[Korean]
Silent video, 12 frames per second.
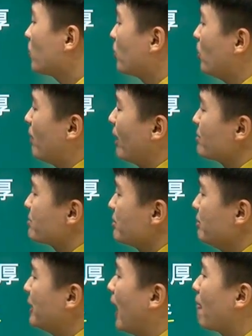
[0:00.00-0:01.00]
형태로 많이
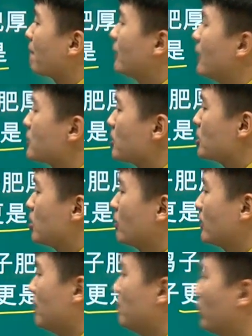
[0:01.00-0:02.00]
씁니다 그래서
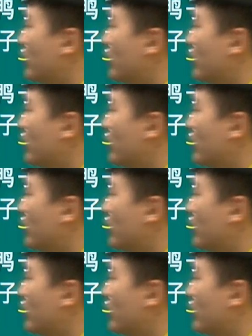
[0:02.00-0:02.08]
정답은